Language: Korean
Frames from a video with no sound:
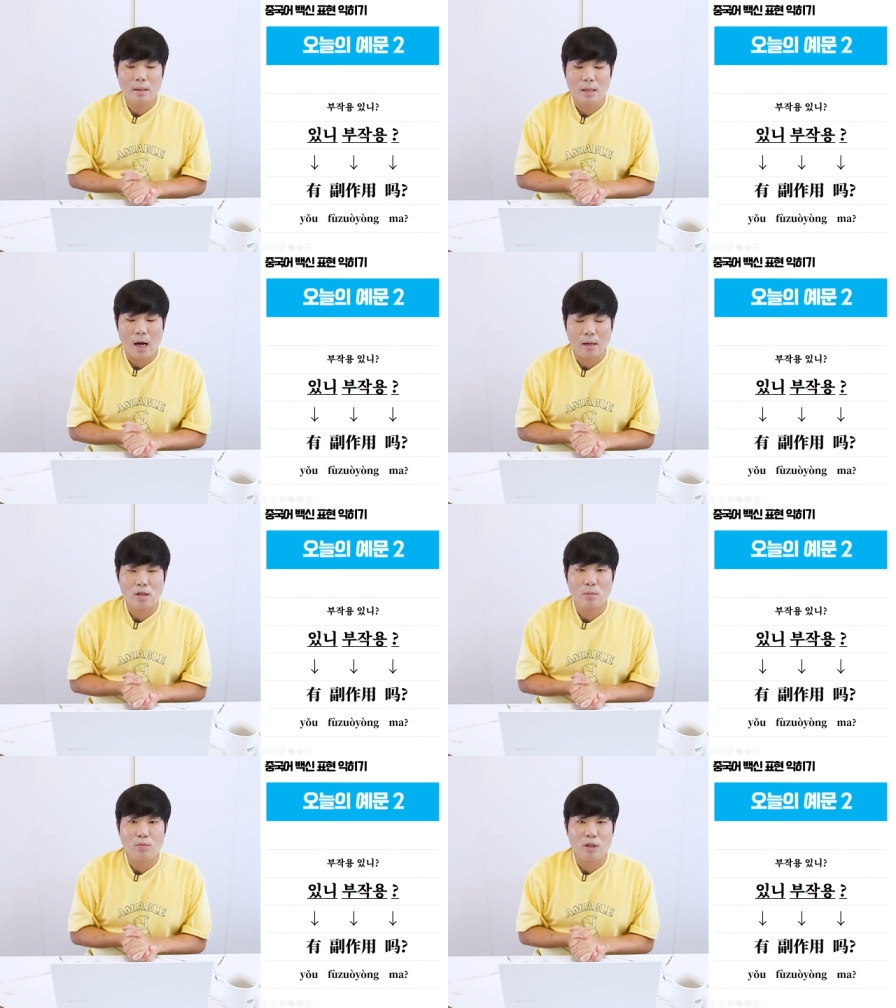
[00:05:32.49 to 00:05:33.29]
자
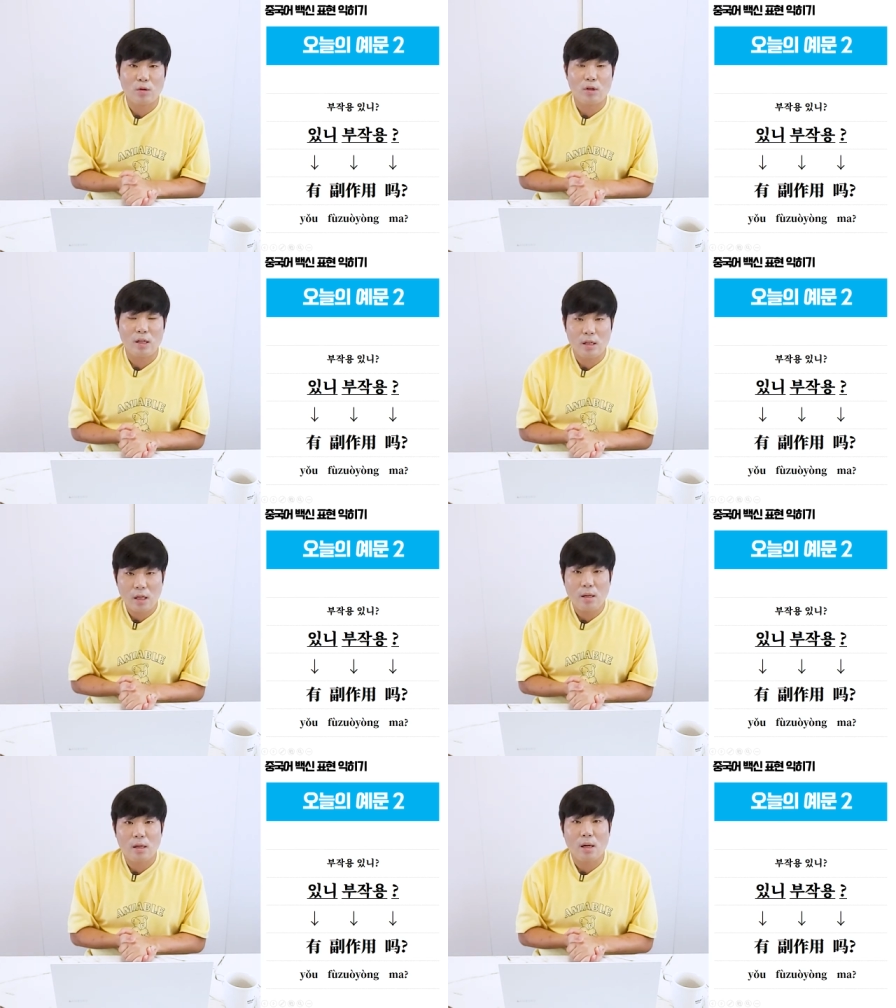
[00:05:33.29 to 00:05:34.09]
그래서 부작용이
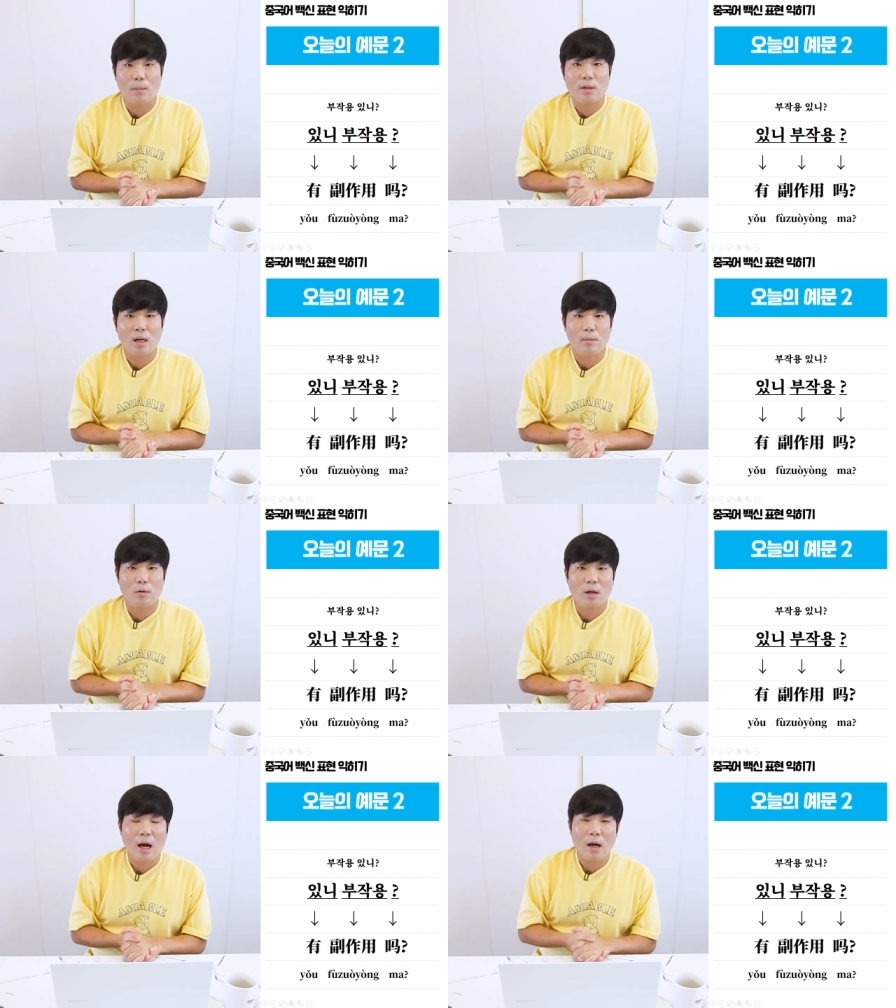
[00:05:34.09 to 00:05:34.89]
있니? 한번 따라
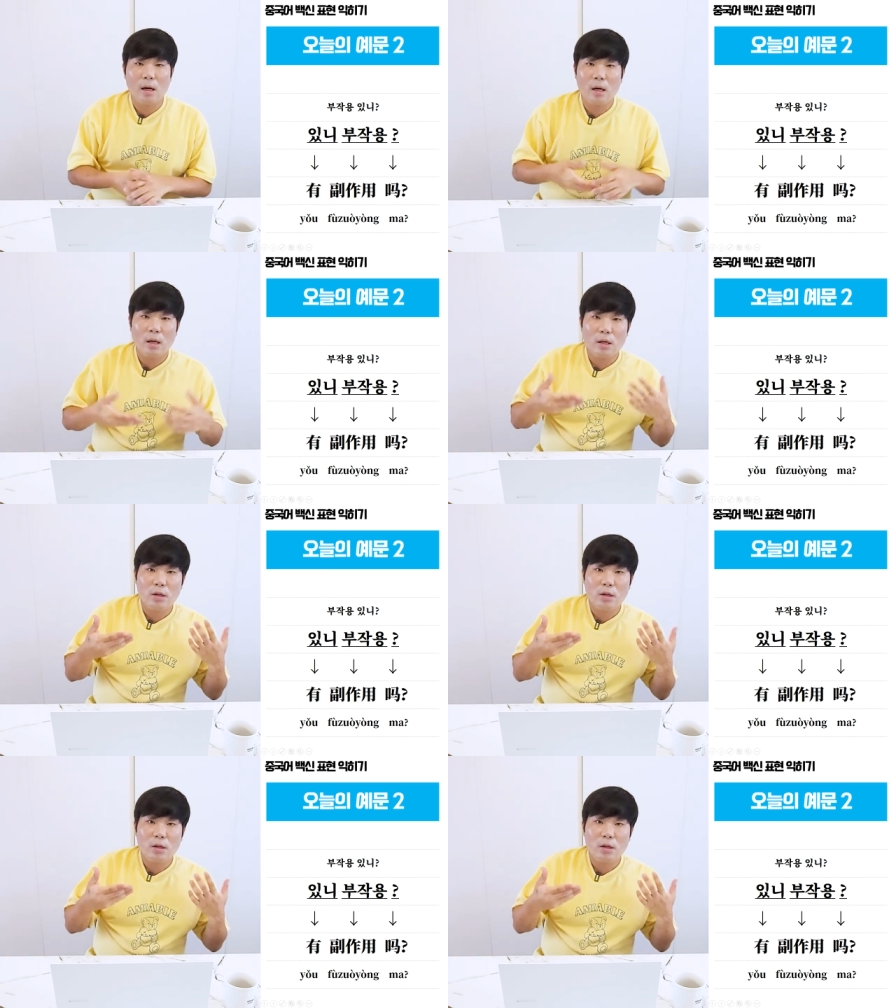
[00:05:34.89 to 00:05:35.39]
해볼까?